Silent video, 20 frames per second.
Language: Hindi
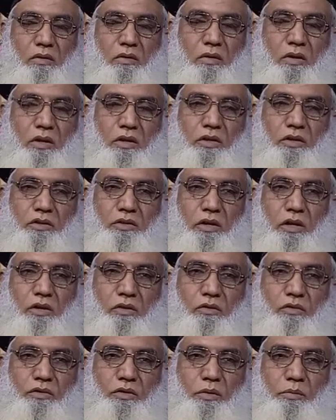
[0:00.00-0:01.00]
नादरीन
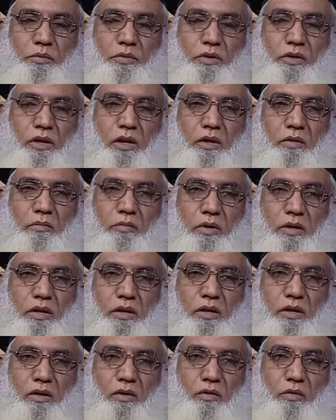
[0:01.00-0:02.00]
चैनल को सब्सक्राइब
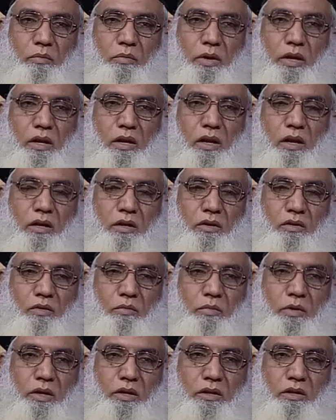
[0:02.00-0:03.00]
करें और बेल आइकन
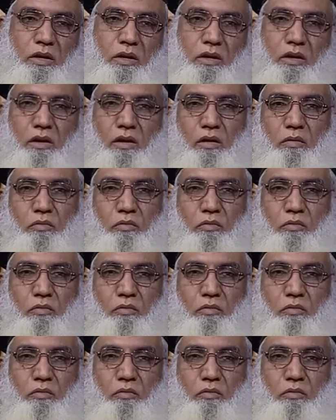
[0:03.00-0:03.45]
दबाएँ ताकि